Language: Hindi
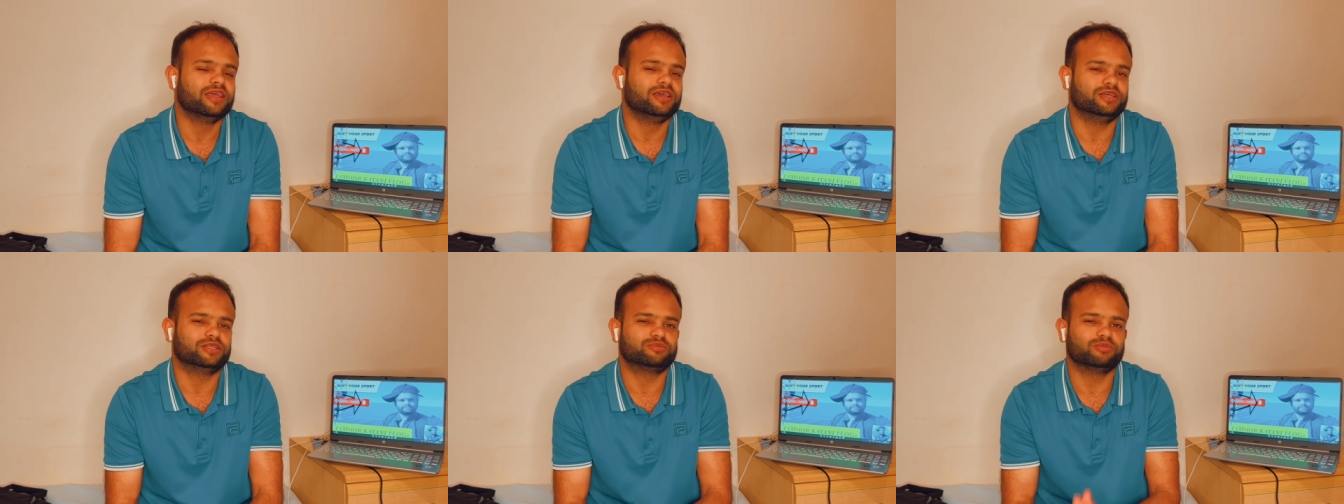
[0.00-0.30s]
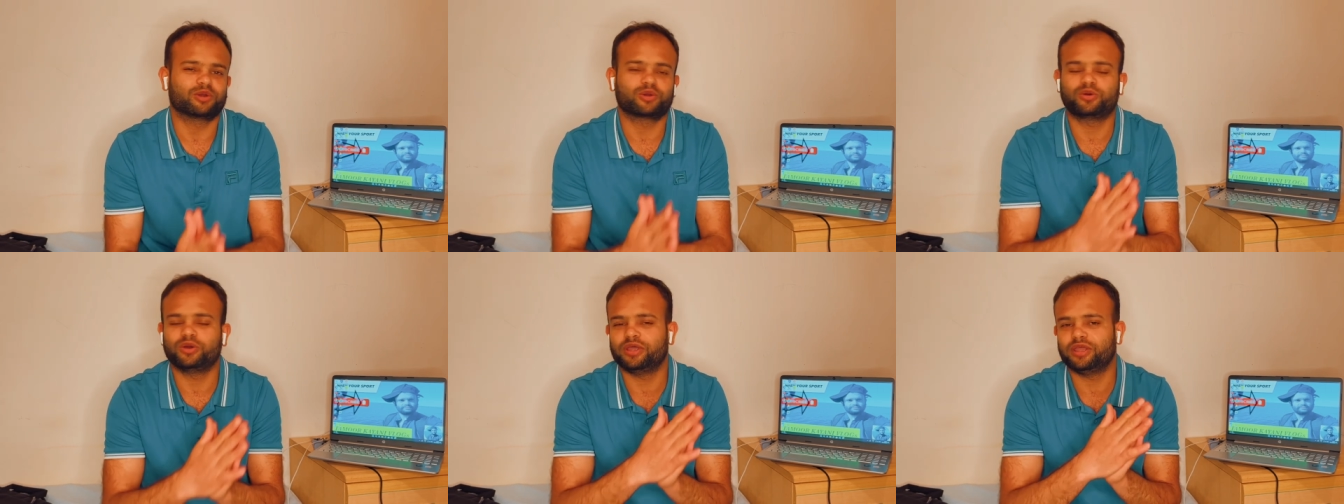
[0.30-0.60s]

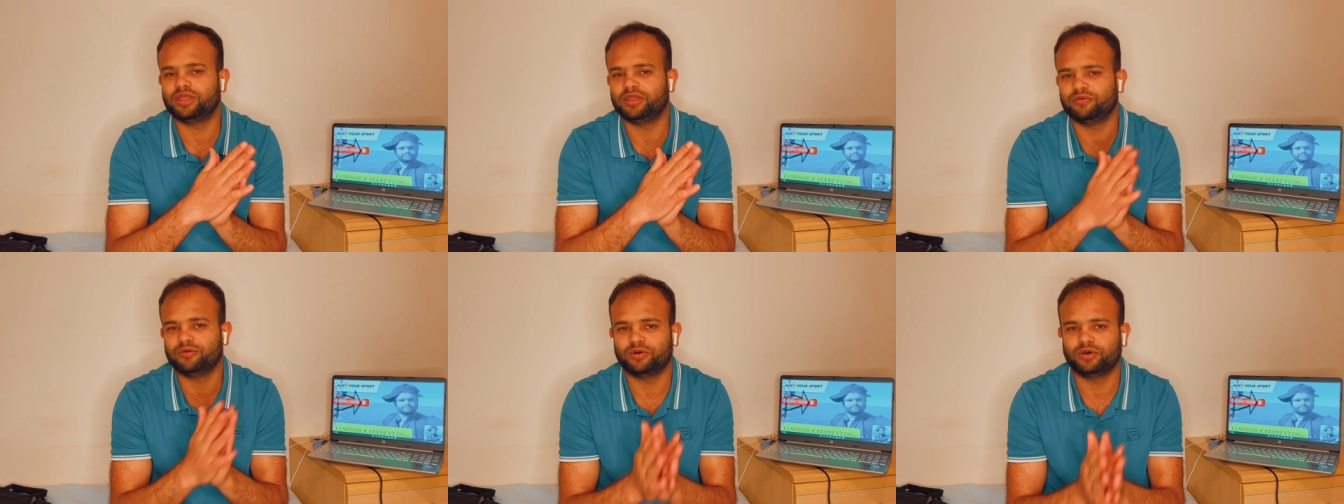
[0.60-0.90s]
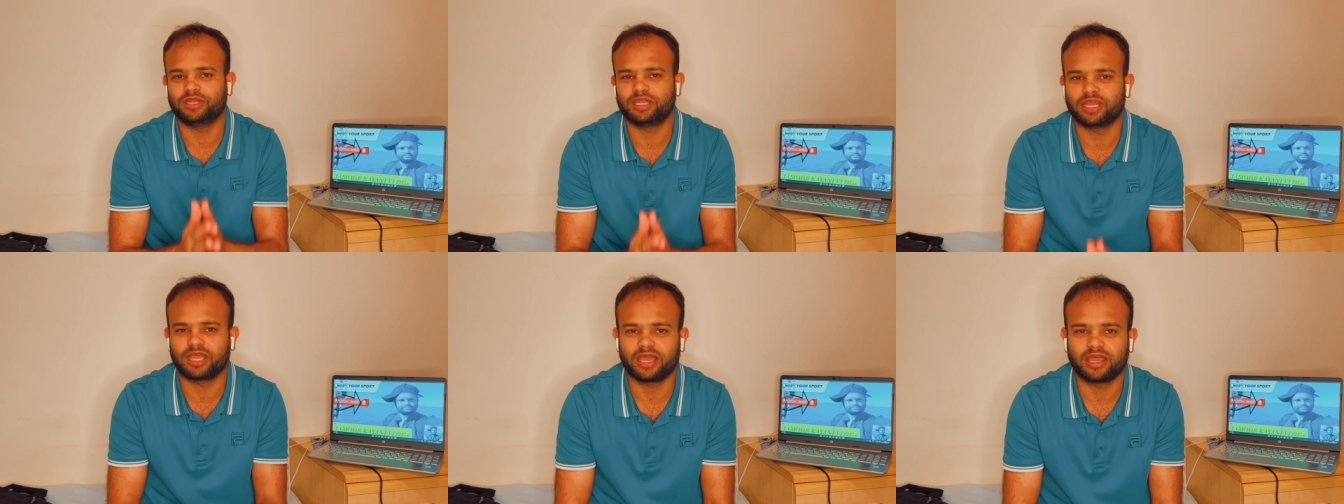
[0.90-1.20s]
इसमें कोई वो
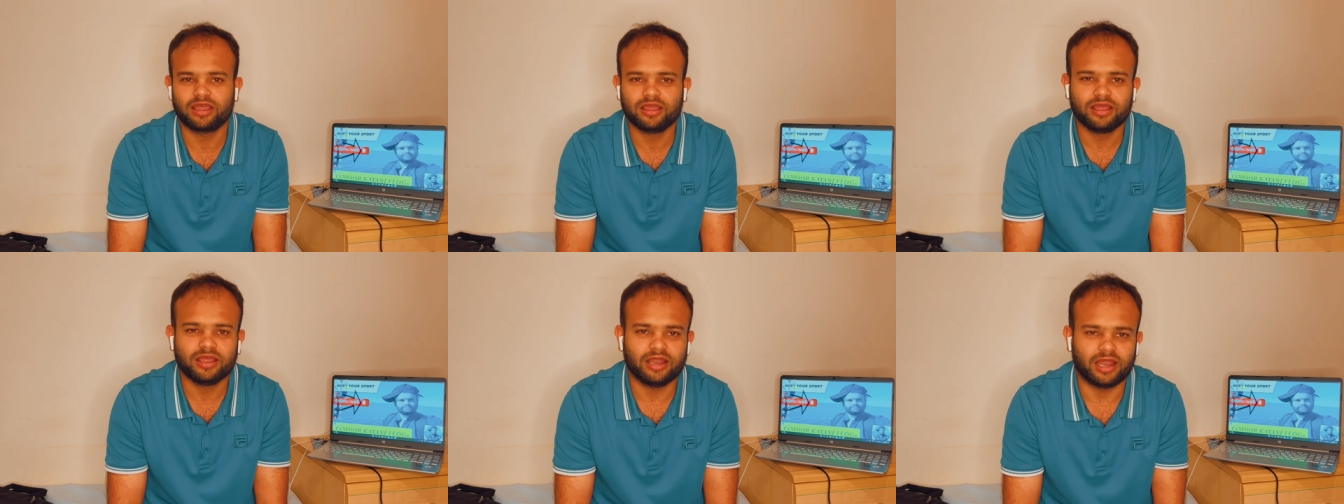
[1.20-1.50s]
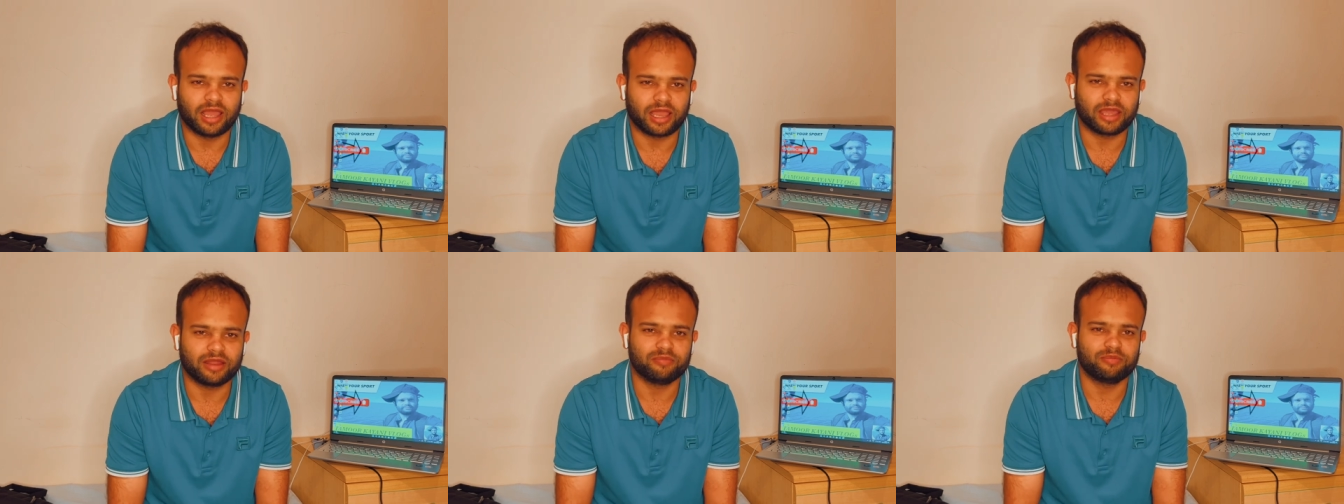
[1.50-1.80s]
नहीं है
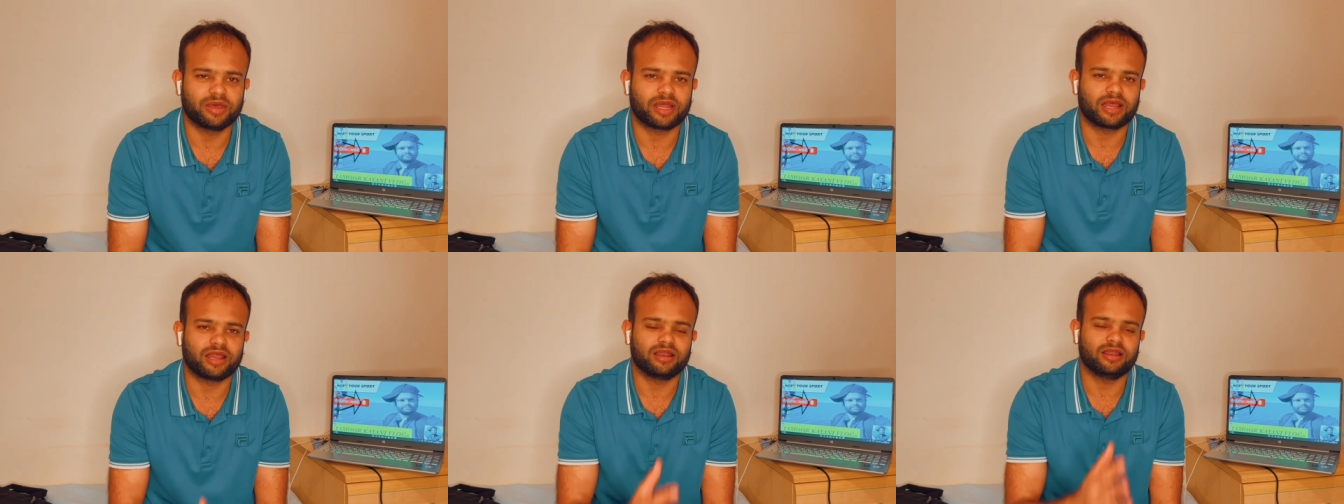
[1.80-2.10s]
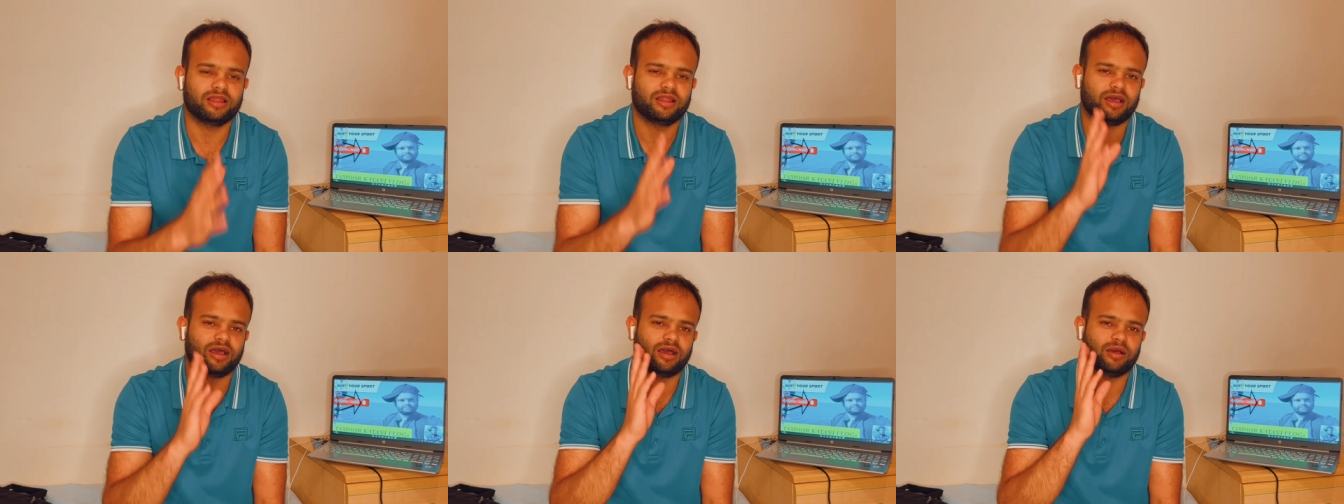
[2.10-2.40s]
लेकिन
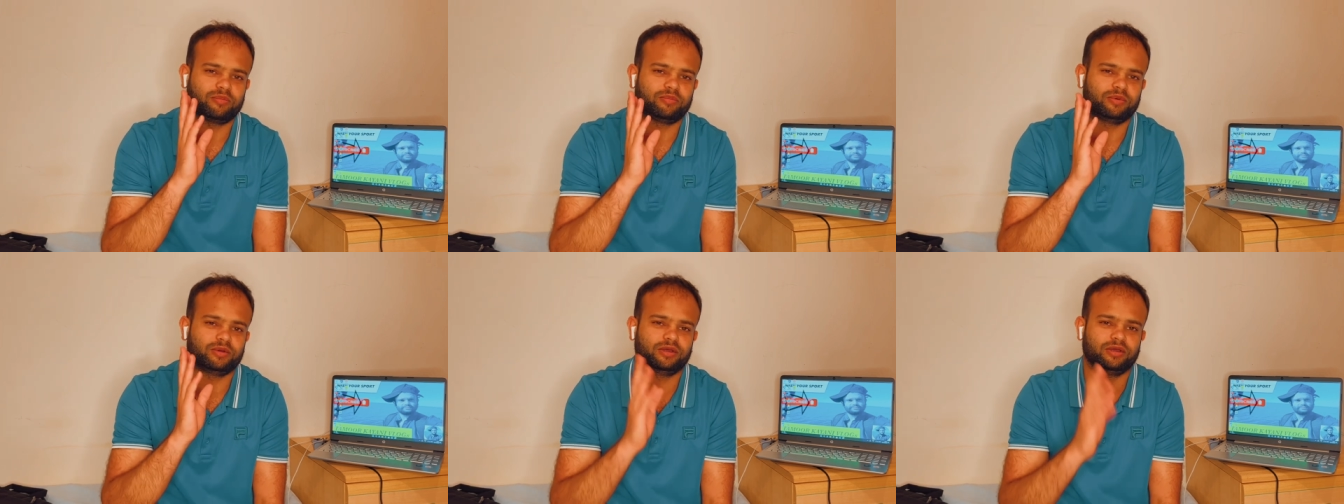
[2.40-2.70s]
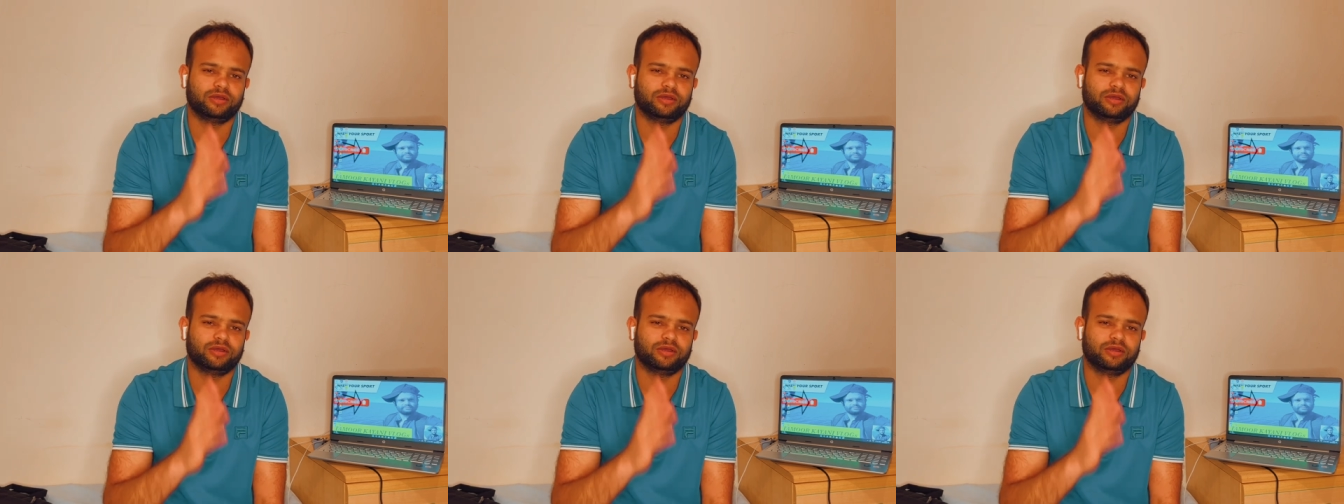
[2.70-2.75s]
बहरहाल आप